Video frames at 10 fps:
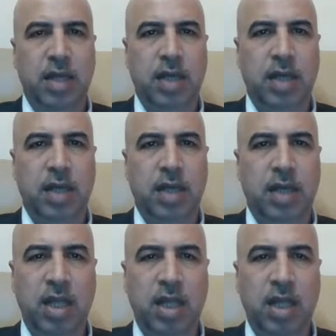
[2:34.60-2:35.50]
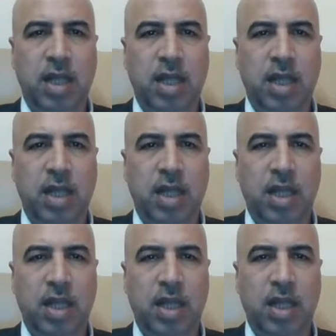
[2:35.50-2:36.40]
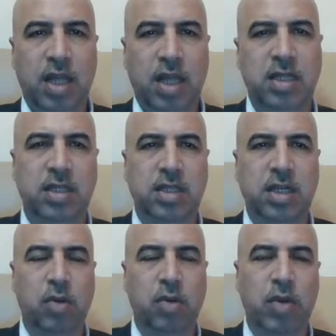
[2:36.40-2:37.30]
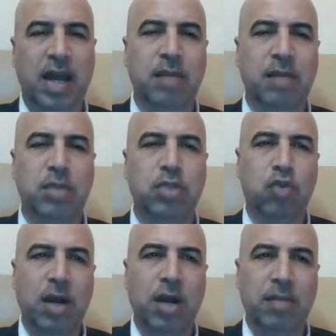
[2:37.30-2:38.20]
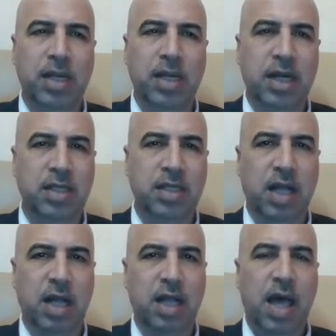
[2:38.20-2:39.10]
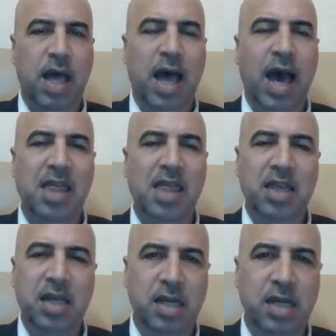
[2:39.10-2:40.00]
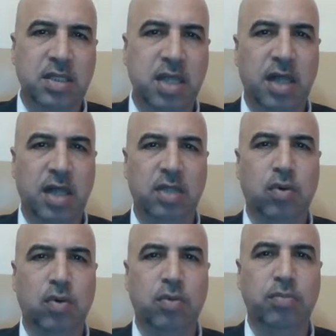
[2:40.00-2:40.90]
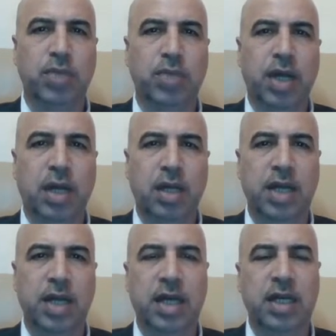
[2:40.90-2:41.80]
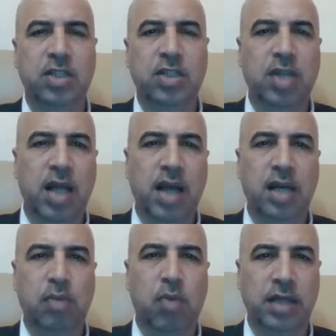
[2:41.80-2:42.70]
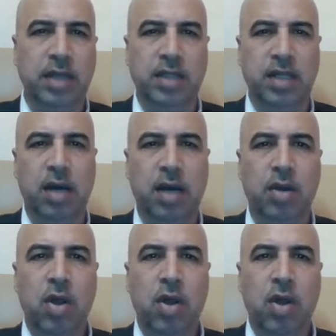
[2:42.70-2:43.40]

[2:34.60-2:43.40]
يعني تكون عندك شريحة رئيسية تحتوي على مجموعة من الأزرار هذه الأزرار تقوم بنقلنا إلى شرائح محددة